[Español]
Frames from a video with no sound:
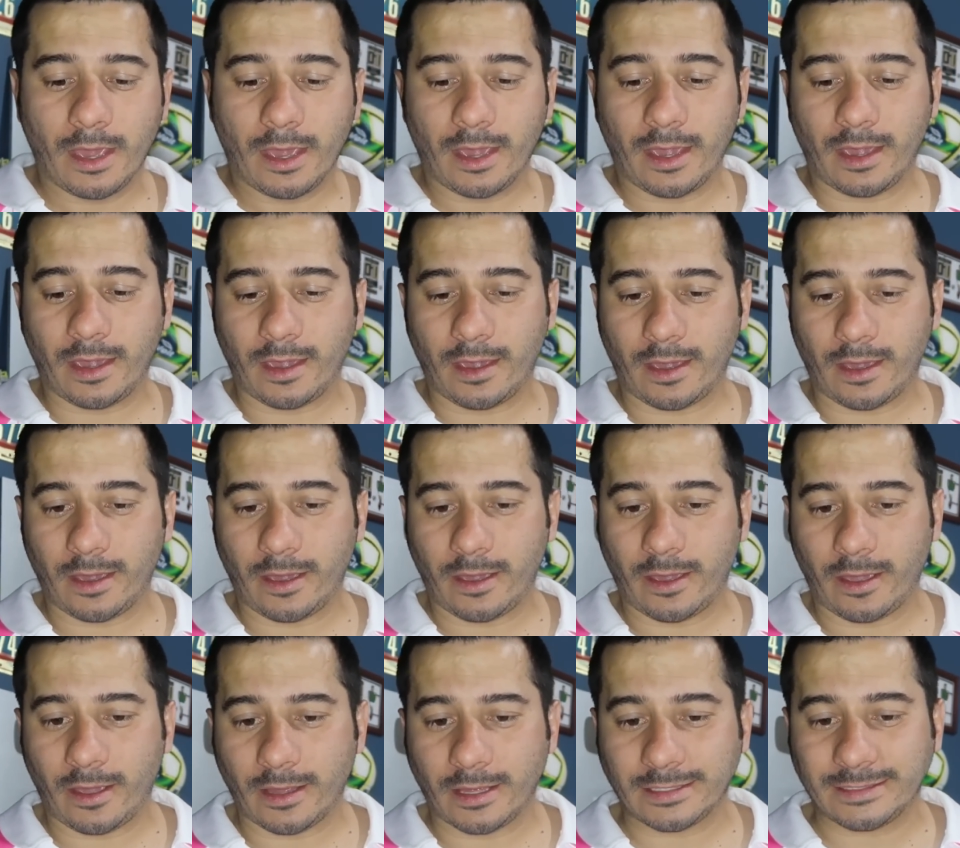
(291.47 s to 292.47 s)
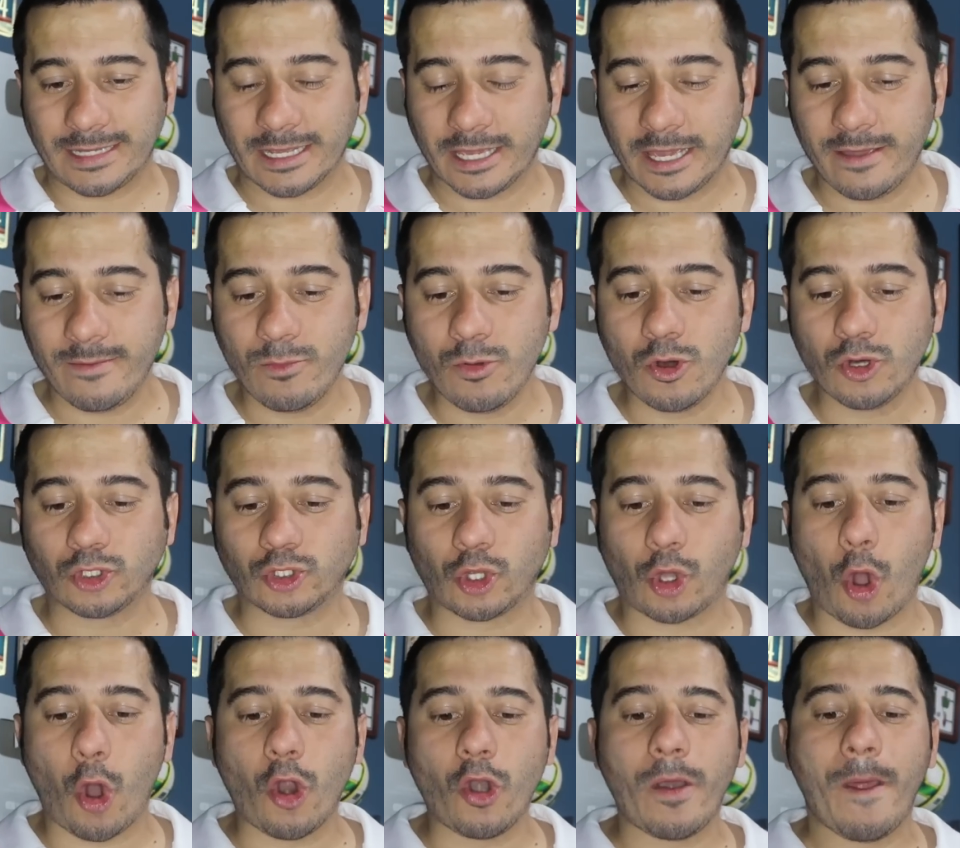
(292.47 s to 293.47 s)
Eh, seguimos
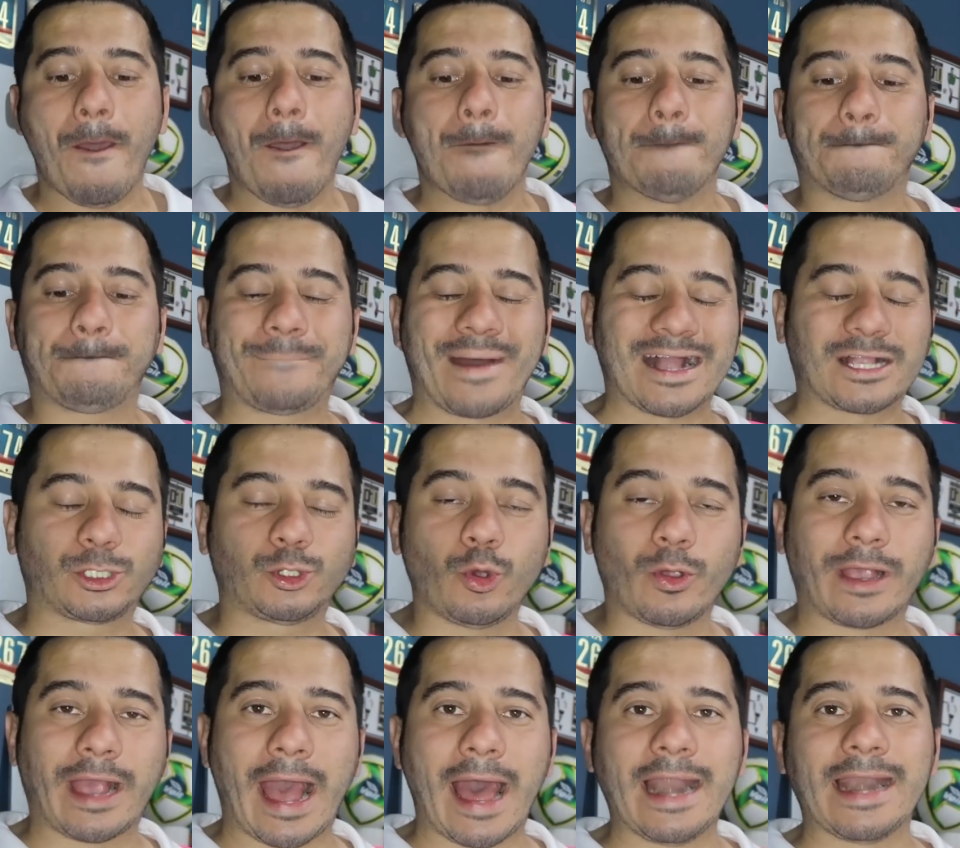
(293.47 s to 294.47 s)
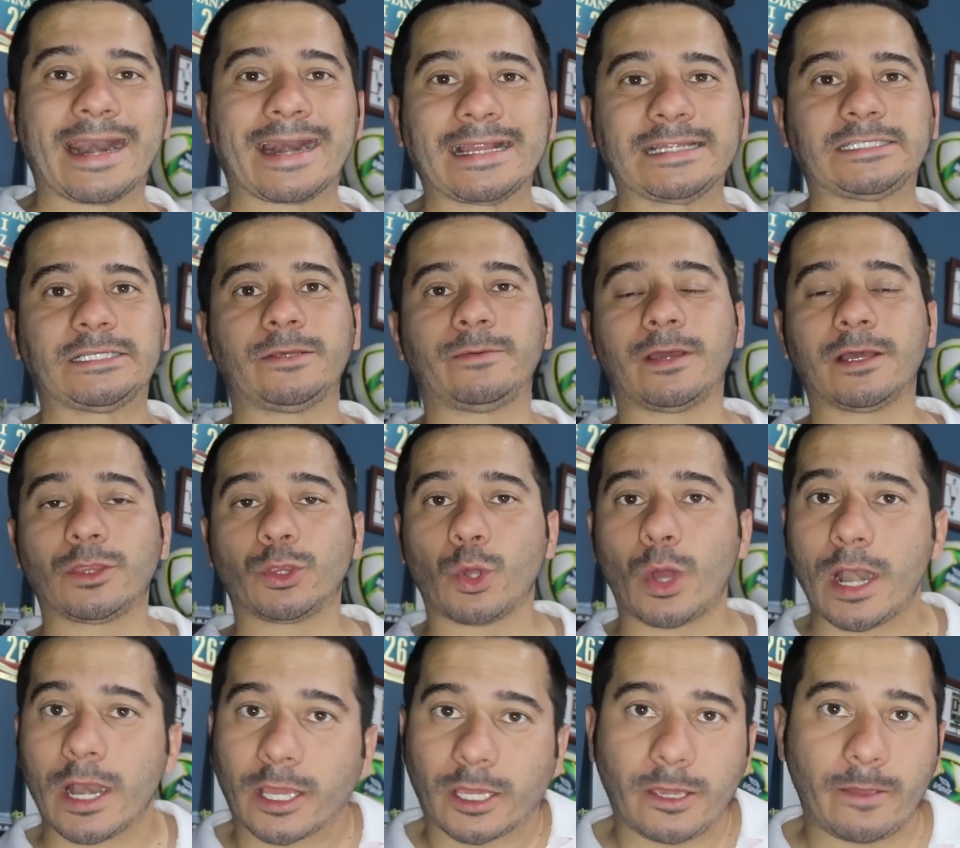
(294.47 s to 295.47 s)
con Pachuca recibiendo
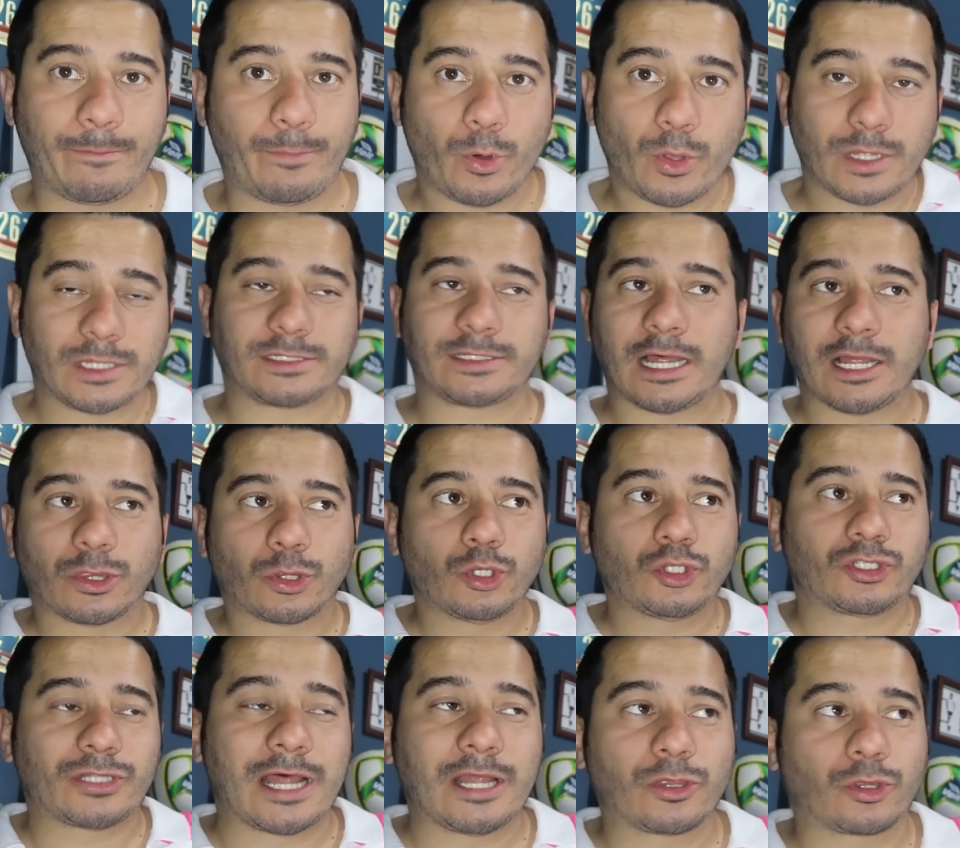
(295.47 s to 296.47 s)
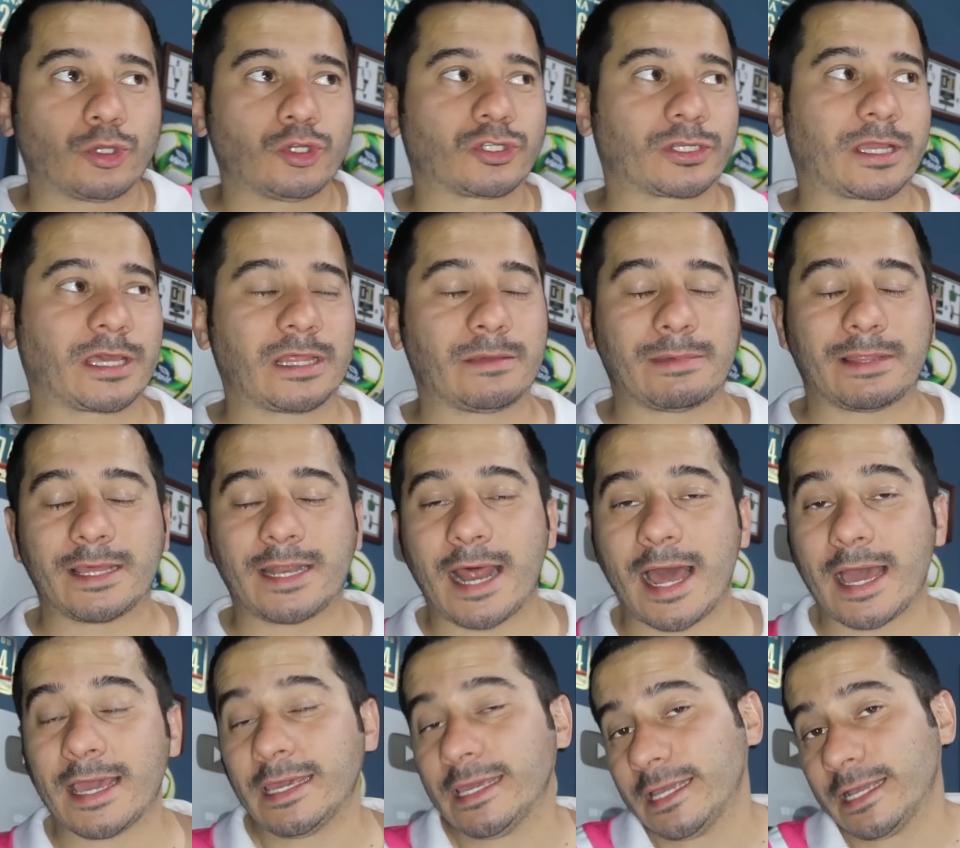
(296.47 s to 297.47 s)
al equipo de Santos. Santos que de
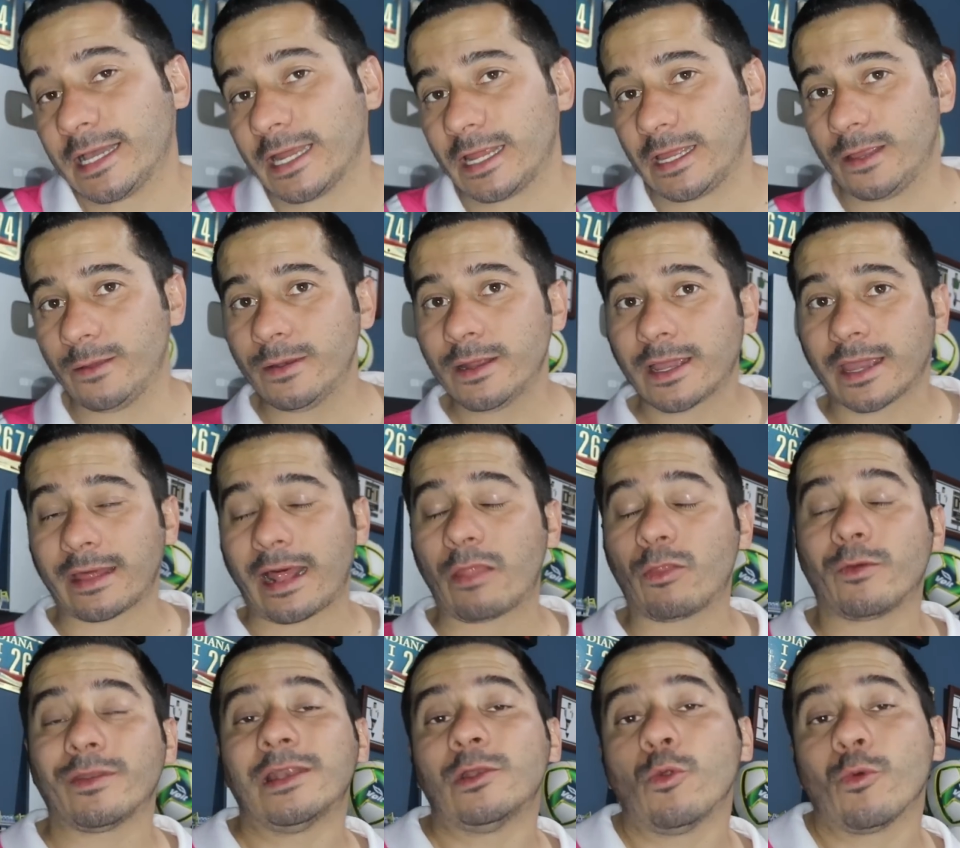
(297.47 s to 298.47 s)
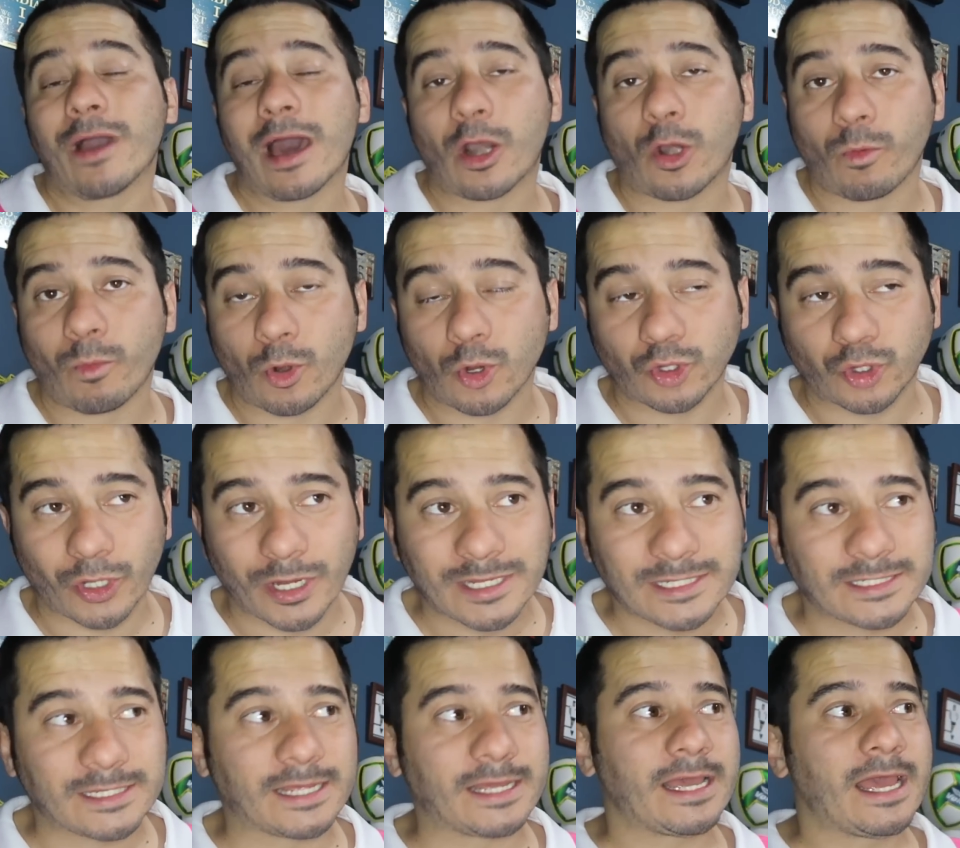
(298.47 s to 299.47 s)
manera increíble quedando en el lugar número
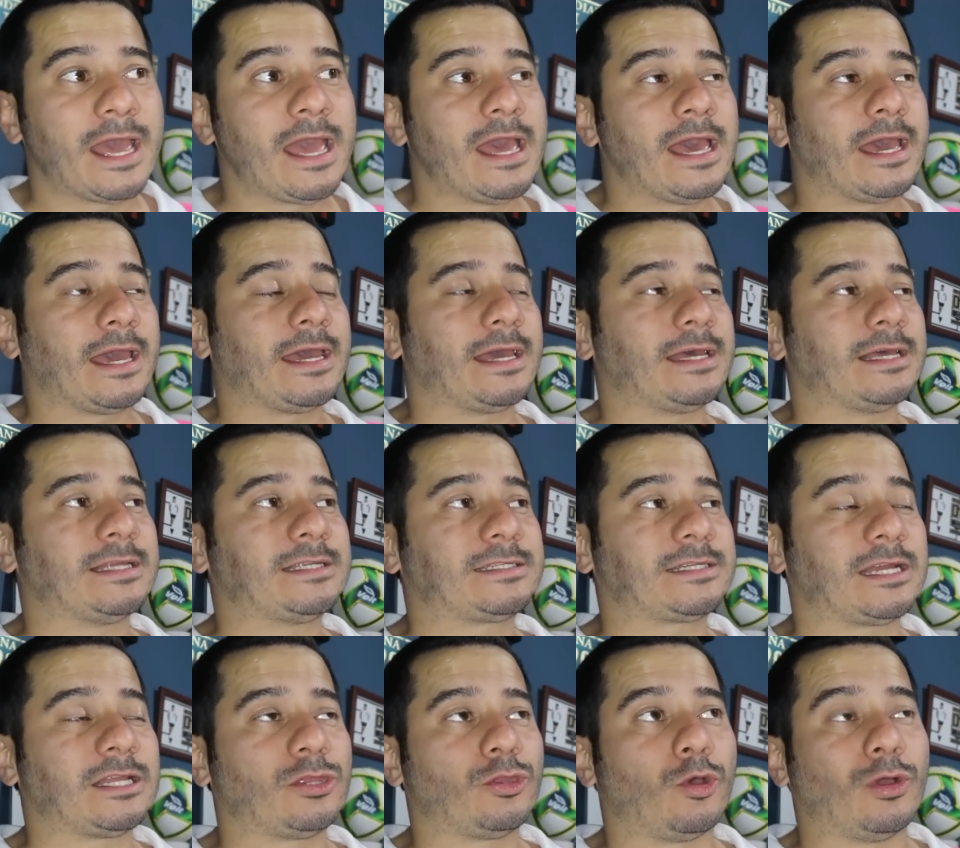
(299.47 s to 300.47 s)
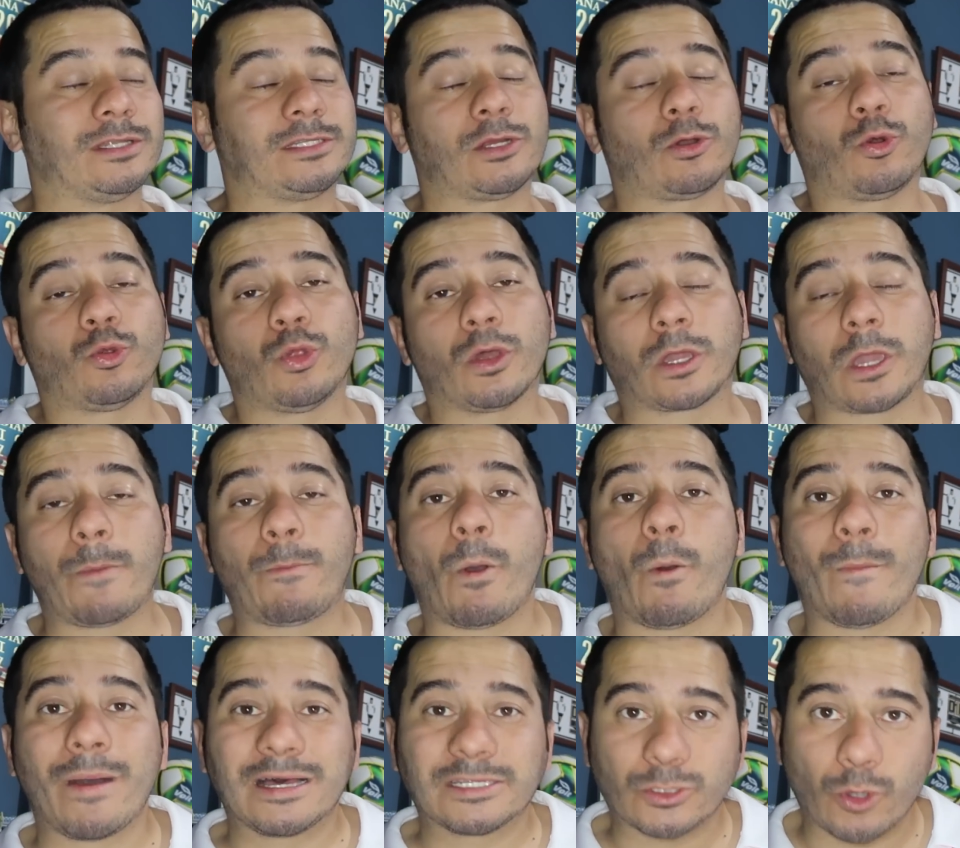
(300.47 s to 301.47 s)
13, eh, siendo el segundo equipo
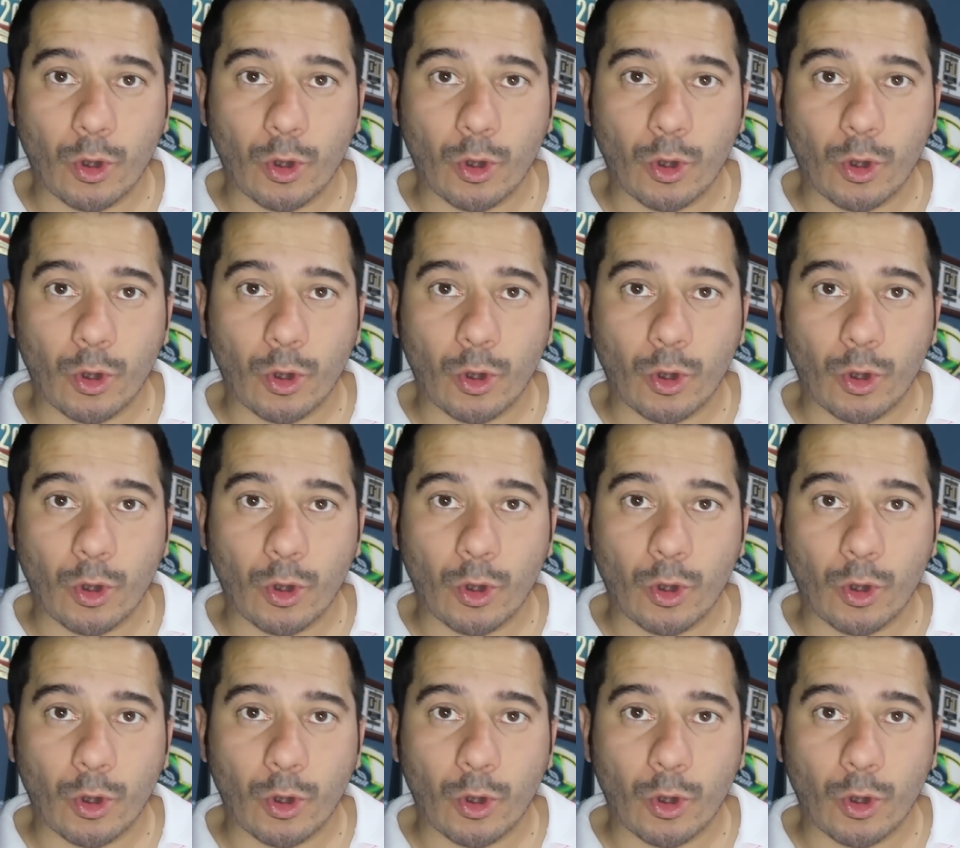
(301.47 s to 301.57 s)
más